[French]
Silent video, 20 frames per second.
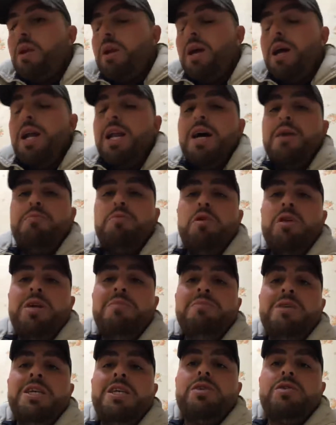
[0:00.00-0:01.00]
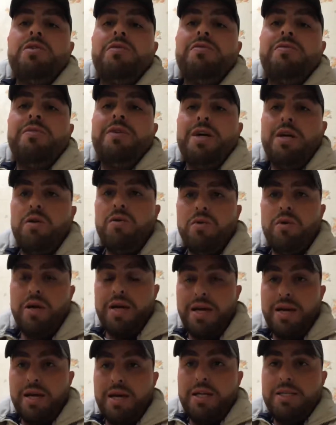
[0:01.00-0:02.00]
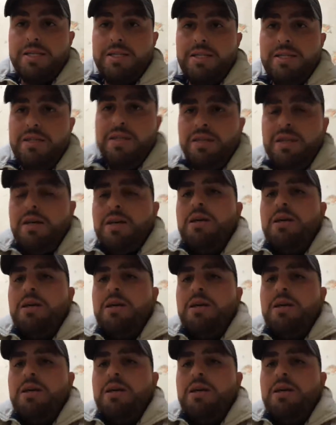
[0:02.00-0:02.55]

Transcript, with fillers: La polémique que fait le RSI,